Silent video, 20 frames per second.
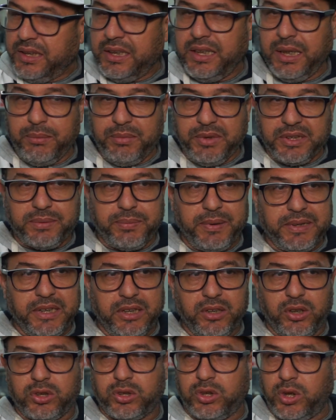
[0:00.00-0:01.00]
لا بالنسبه
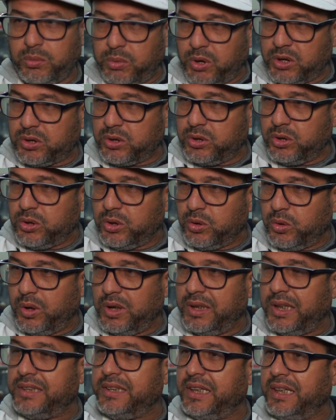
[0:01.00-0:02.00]
ديال الاخطبوط
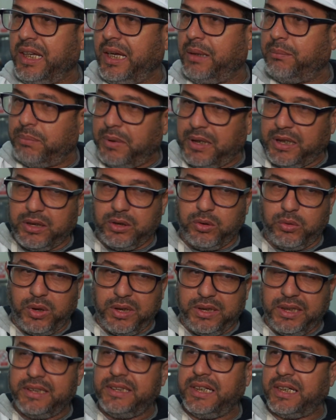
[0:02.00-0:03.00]
ولا ديال الحبه
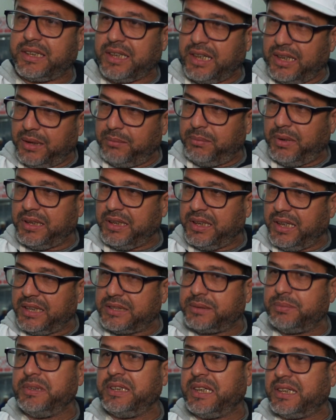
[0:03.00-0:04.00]
ولا ديال الكلامان
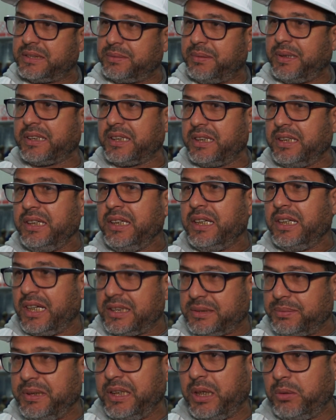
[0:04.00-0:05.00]
الاثمنه
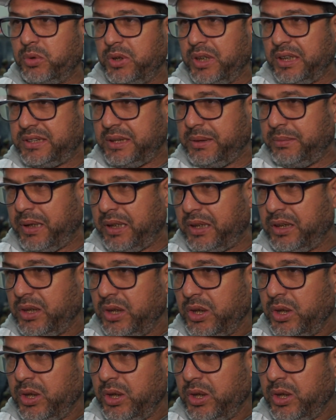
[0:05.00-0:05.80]
الاثمنه مناسبه